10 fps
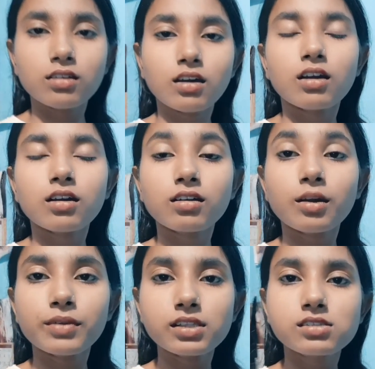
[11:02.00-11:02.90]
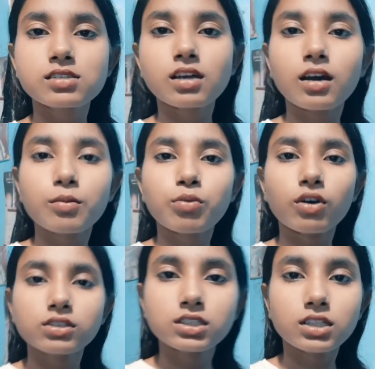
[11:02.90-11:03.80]
आ, कमेंट्स का
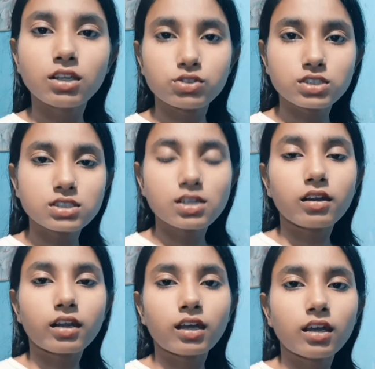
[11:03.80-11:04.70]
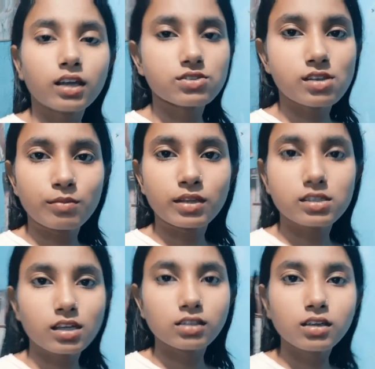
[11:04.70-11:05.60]
बहुत ही लोचा चल रहा है एक्चुअली मेरे
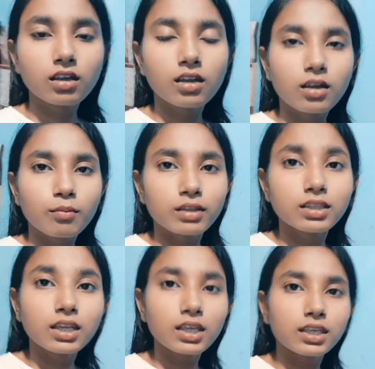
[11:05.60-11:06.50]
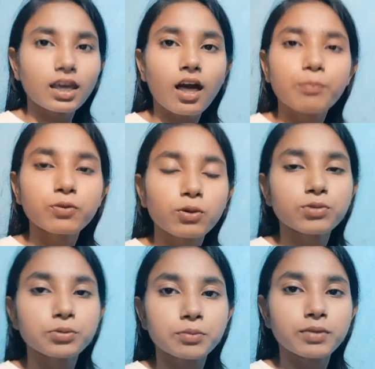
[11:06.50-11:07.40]
साथ पता नहीं क्या
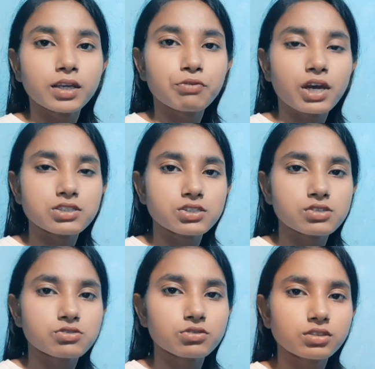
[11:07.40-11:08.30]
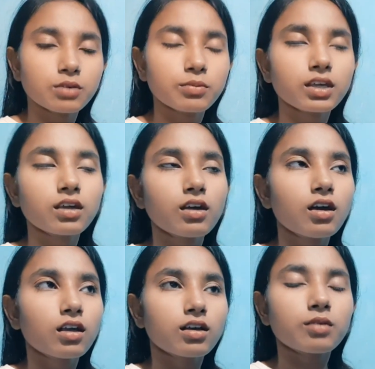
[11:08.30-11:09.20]
प्रॉब्लम है मेरे वाई स्टूडियो में
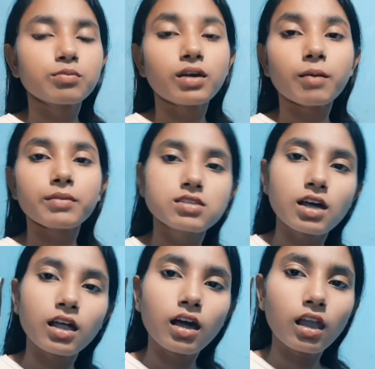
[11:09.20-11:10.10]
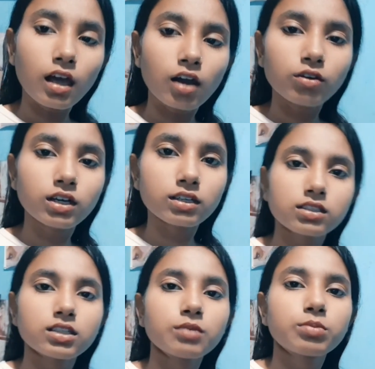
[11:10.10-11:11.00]
हम कमेंट्स अलाउ कर
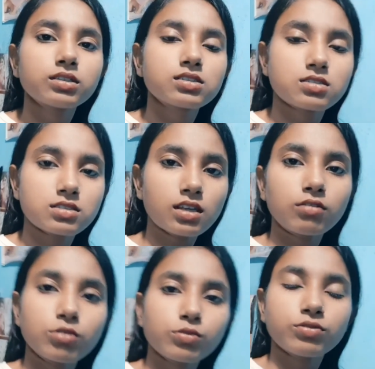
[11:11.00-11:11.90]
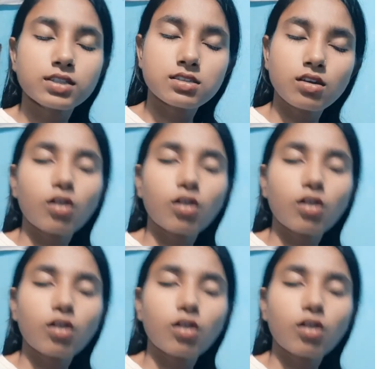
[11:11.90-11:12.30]
देते हैं बट स्टिल वो फिर से